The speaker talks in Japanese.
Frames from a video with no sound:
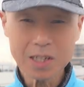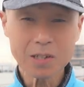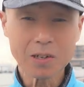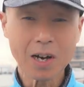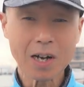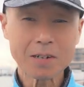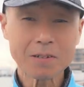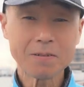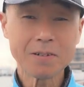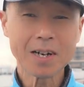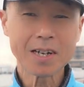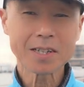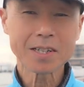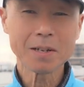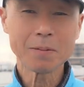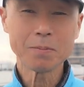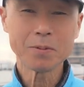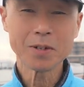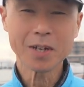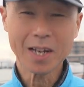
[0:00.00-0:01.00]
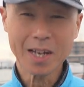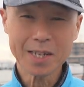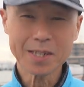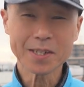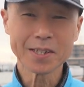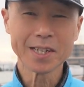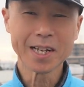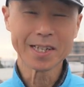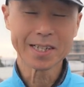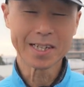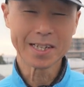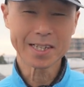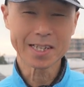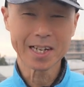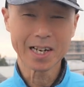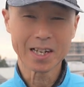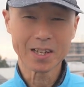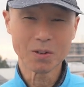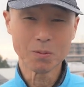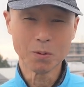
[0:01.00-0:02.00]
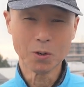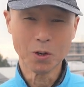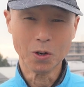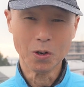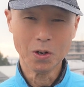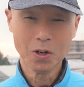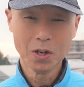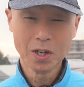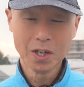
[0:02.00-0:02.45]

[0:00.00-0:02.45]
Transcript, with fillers: の α7S なんですけれども、